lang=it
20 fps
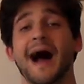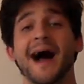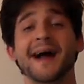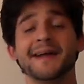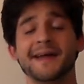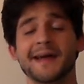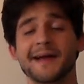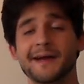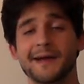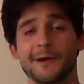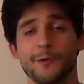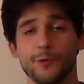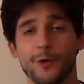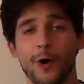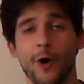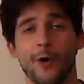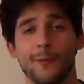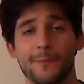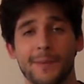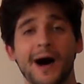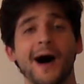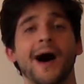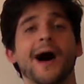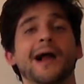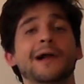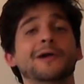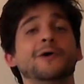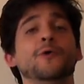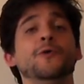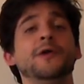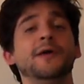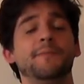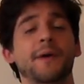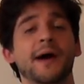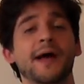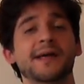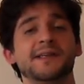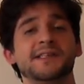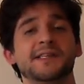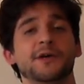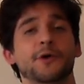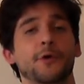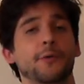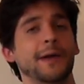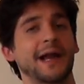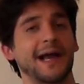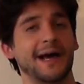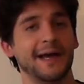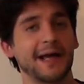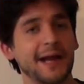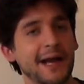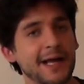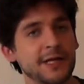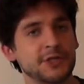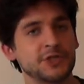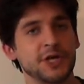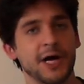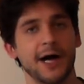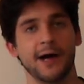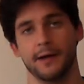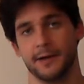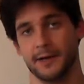Anche in Europa alcuni paesi come la Grecia,